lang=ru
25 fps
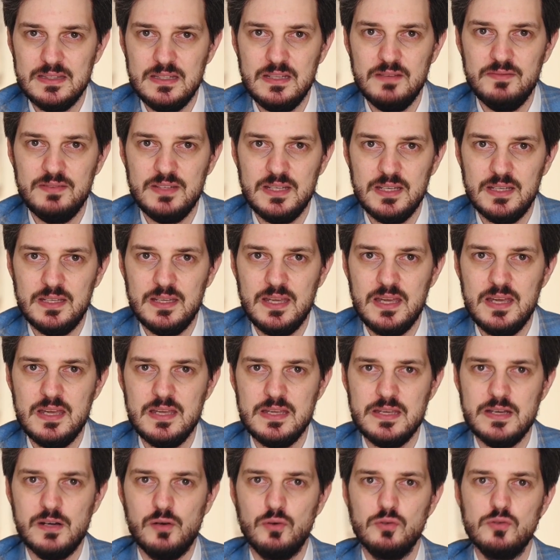
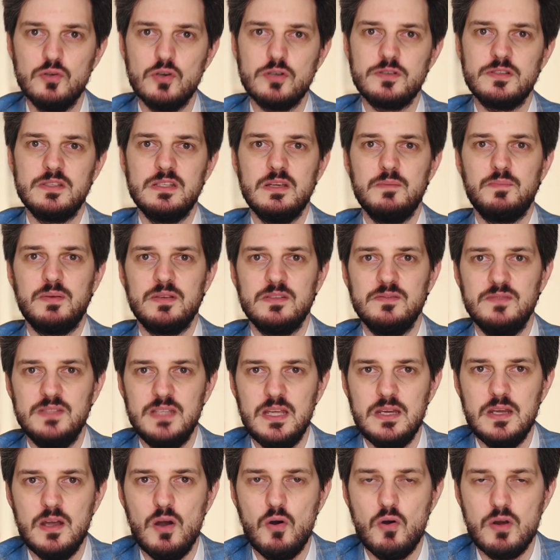дневники и художественные
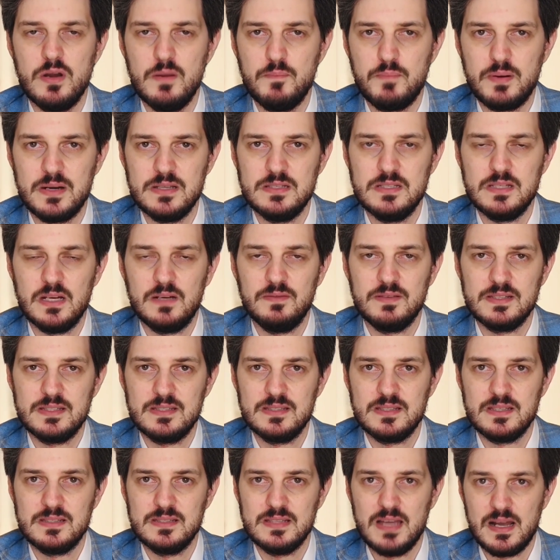произведения о репрессиях в
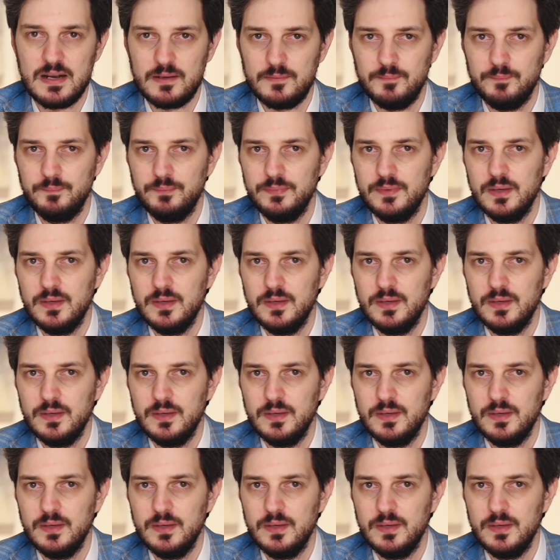СССР.